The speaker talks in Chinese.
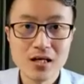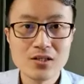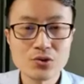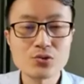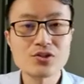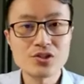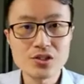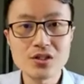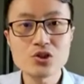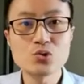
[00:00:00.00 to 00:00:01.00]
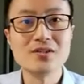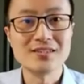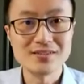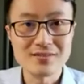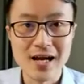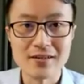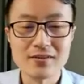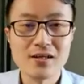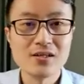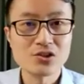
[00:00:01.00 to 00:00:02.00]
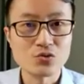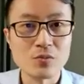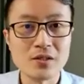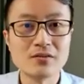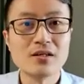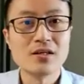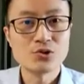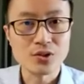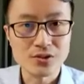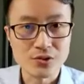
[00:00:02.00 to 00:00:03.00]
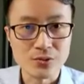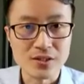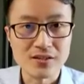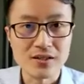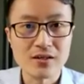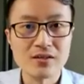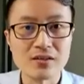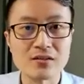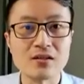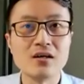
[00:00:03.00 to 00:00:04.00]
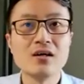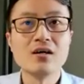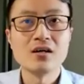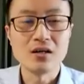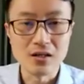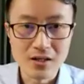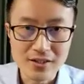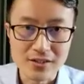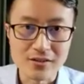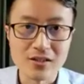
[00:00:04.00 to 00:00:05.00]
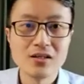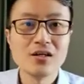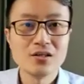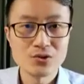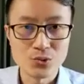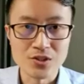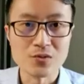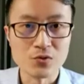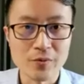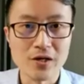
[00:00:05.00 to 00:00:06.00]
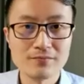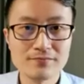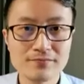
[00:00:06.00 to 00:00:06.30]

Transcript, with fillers: 所以说清顺自然是我们学习语音的一个合理的学习目标。